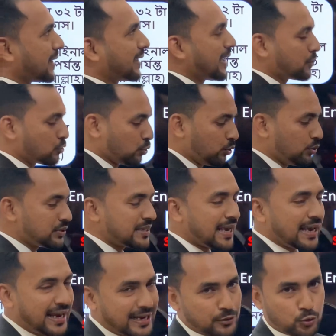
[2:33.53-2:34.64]
দেখি একটু যে
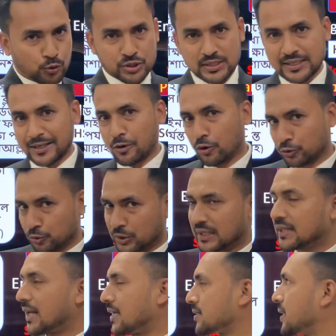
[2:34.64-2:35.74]
এই কোর্সটাতে কতটি
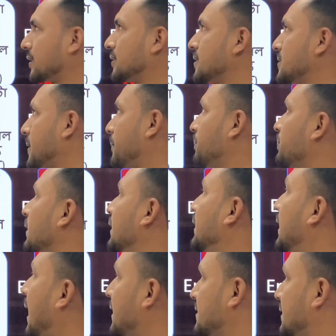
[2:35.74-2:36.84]
ক্লাস থাকতেছে
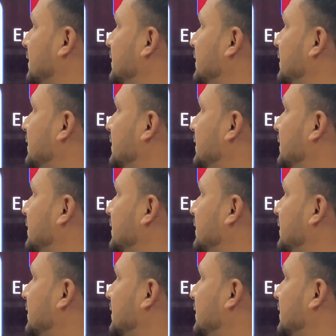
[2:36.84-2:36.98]
আচ্ছা